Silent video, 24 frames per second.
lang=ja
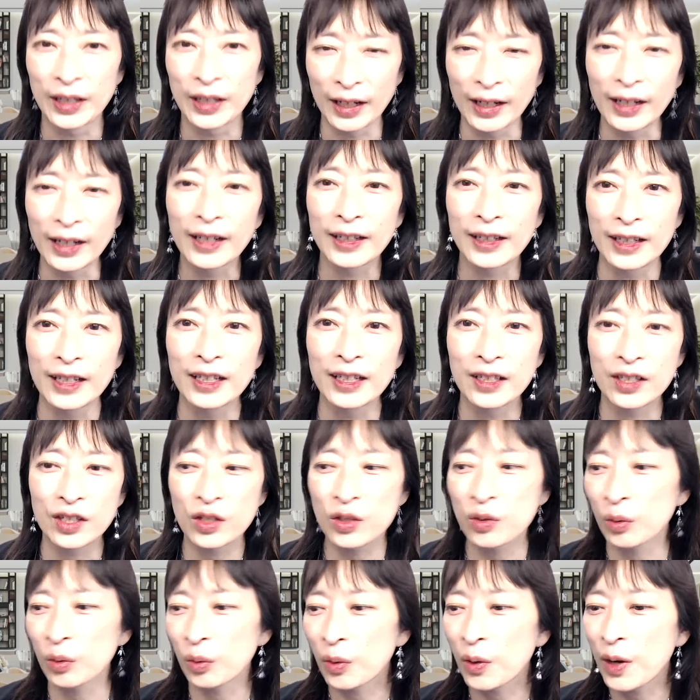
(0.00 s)
は
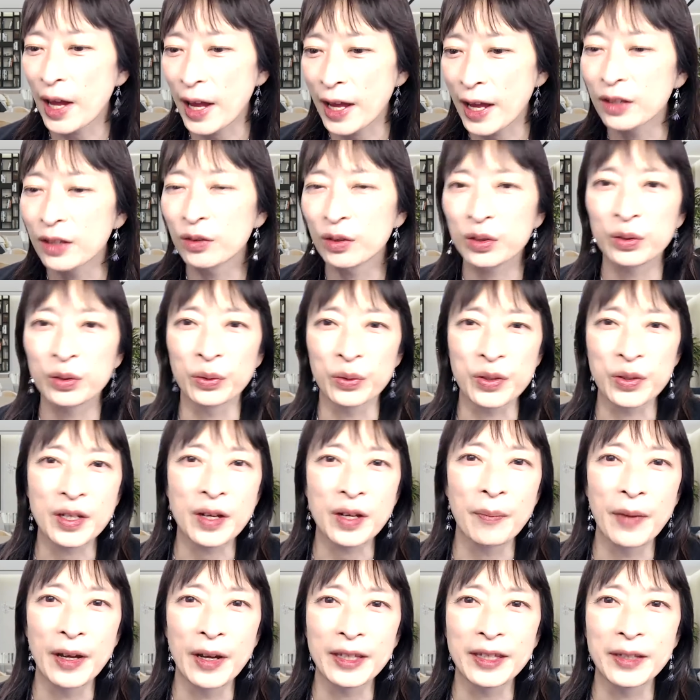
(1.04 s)
い。そこら辺の人を
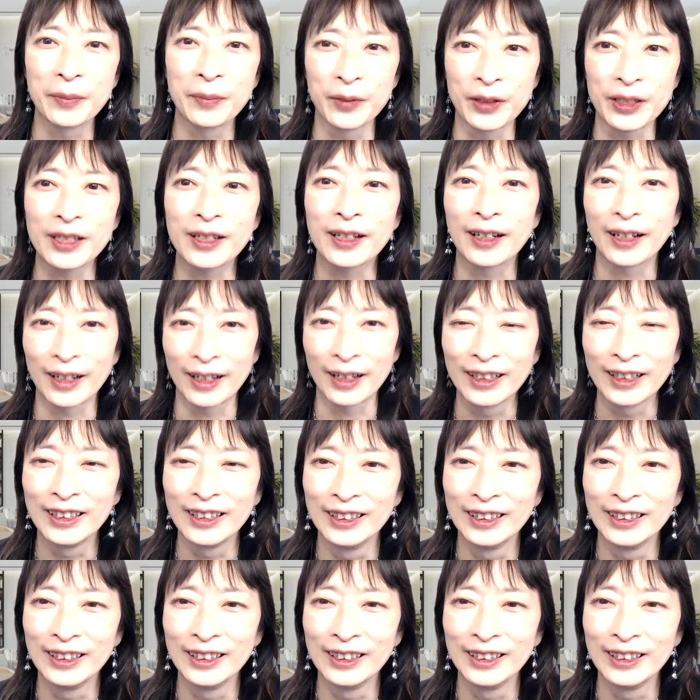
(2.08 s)
捕まえてもいいから。